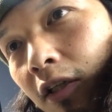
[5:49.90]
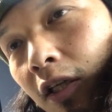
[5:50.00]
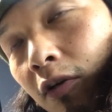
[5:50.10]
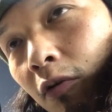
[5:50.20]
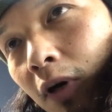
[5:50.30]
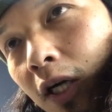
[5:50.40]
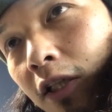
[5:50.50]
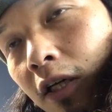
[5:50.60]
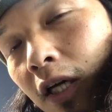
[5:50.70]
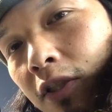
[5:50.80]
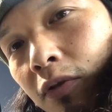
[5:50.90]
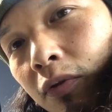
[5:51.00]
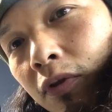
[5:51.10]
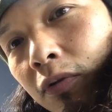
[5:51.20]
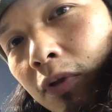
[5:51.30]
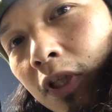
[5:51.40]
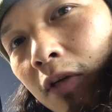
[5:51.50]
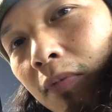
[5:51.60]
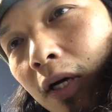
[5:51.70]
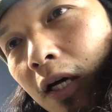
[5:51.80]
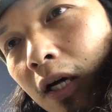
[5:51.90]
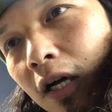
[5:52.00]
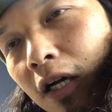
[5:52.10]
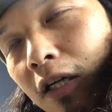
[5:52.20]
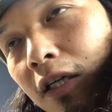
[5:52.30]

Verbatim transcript: で壊れた箇所といえば